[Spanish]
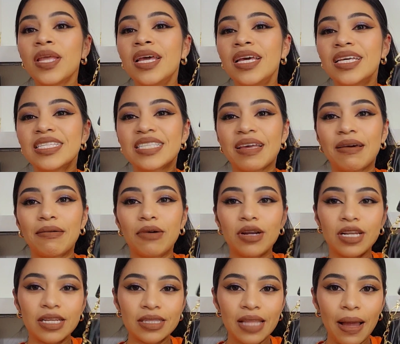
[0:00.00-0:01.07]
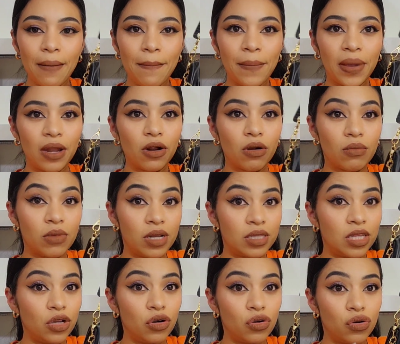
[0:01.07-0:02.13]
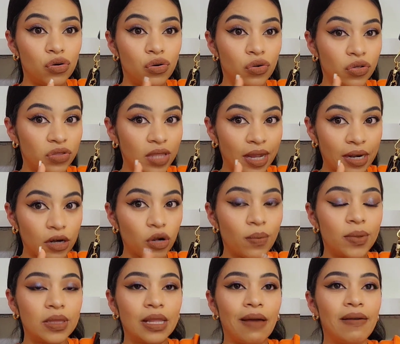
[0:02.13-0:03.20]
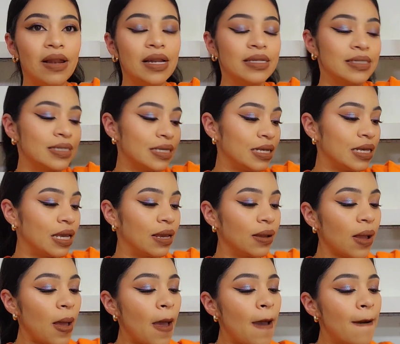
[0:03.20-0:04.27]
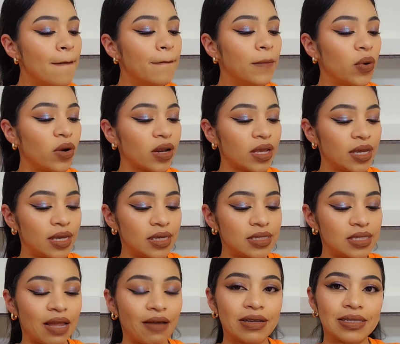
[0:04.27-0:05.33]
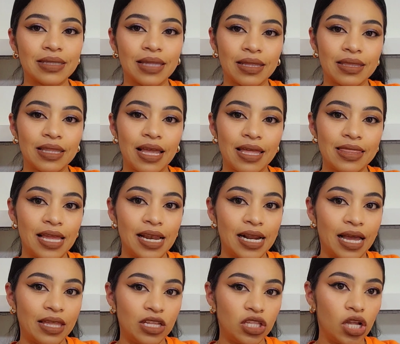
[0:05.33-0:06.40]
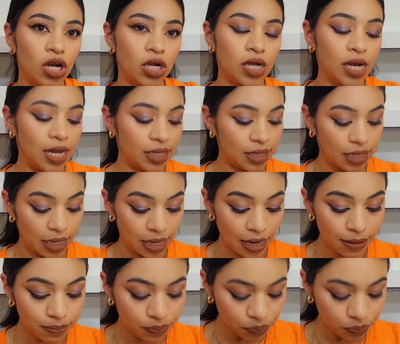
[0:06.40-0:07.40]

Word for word: Se ve bonita, pero como les digo, no está recomendable al 100 porque está bastante delgadita lo que es la tela.